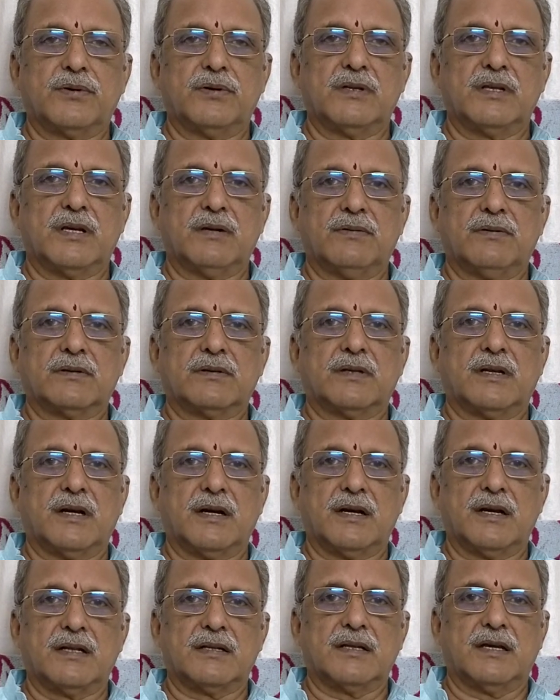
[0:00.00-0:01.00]
కొద్ది
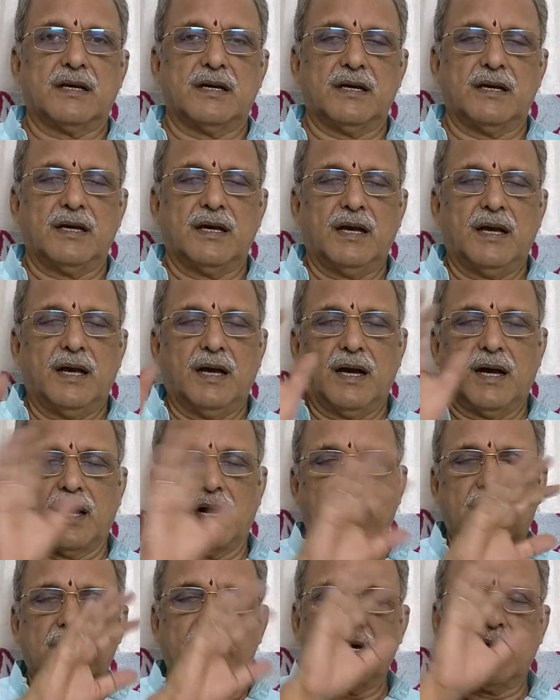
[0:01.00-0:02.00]
ఏమవుతున్నట్లయితే
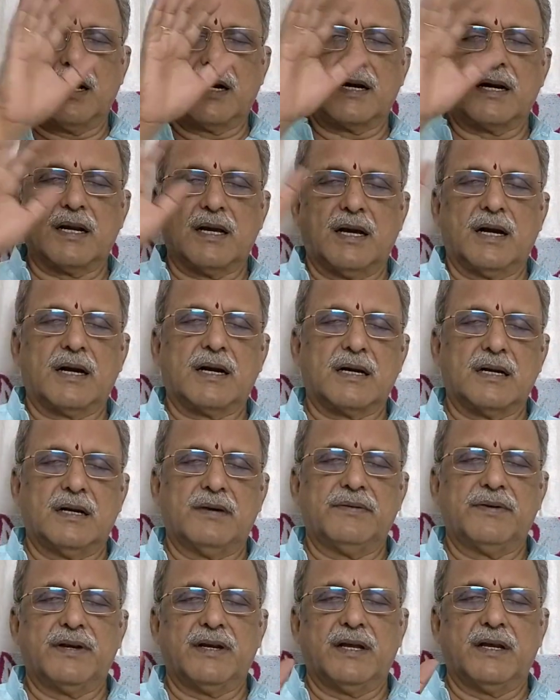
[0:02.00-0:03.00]
అక్కడ అక్కడ అక్కడ
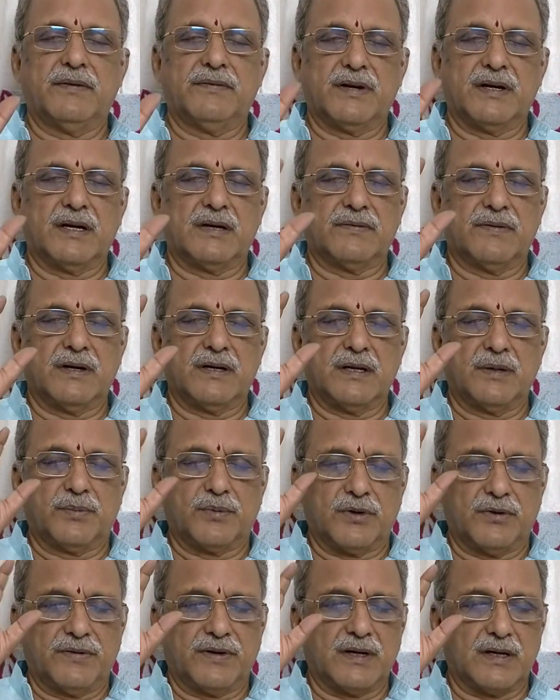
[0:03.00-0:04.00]
వినే విన్నటువంటి
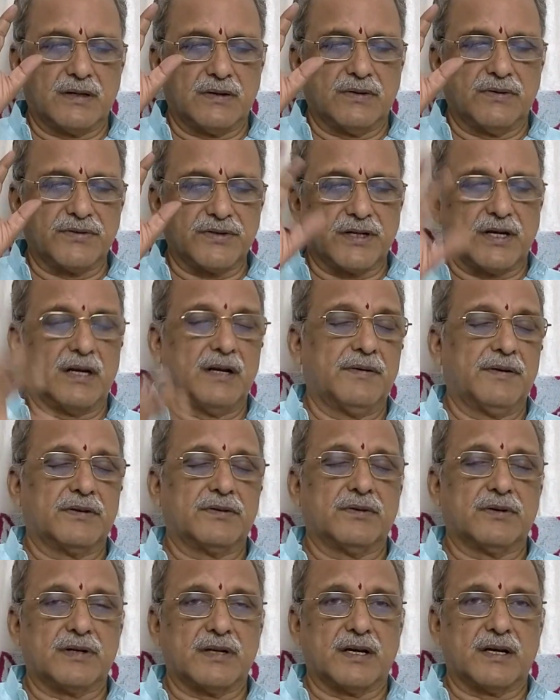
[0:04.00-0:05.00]
ఎప్పుడో విన్నటువంటి విషయాలు
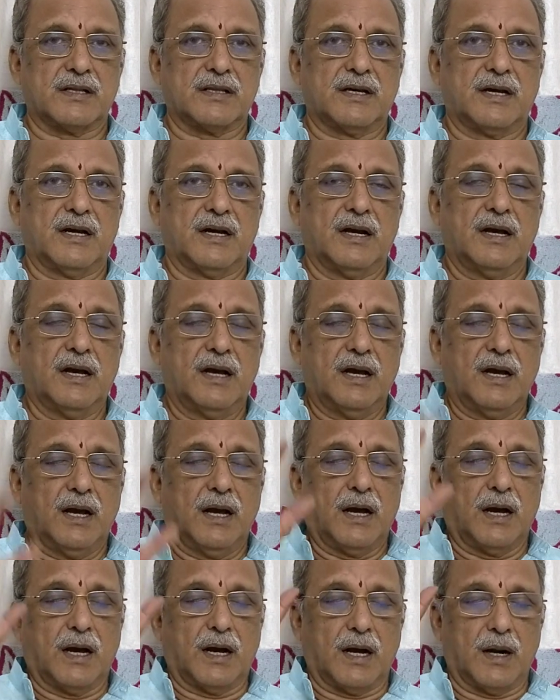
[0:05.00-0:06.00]
ఏవైతే ఉంటాయి కదా
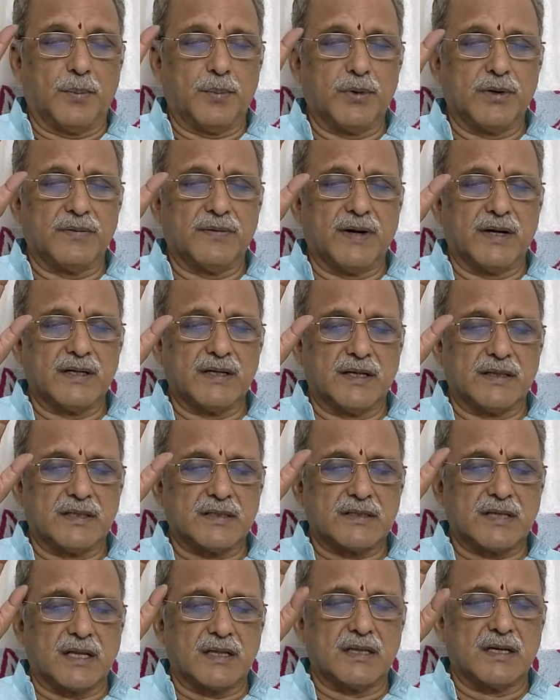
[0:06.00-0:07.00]
అప్పుడు వాటిని ఎంత
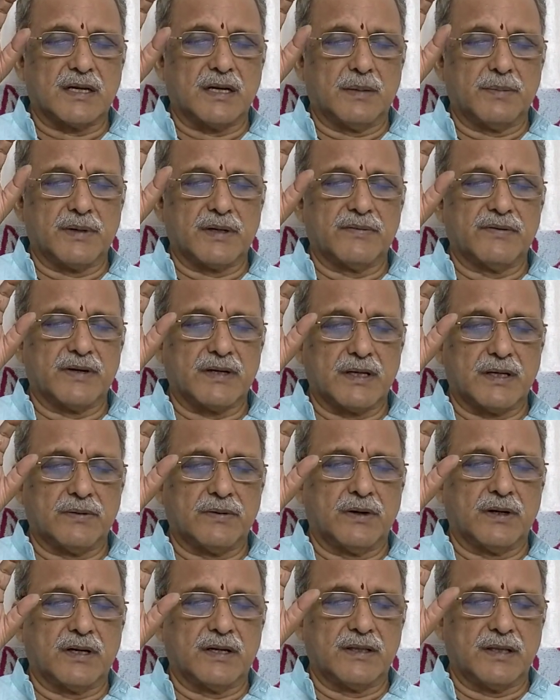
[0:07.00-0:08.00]
శ్రద్ధగా మనం
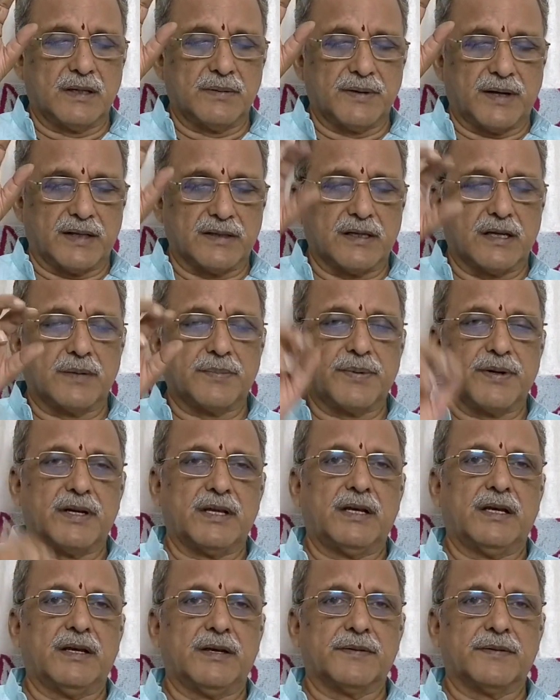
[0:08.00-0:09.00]
విన్నామో అన్న దాని ఆధారపడి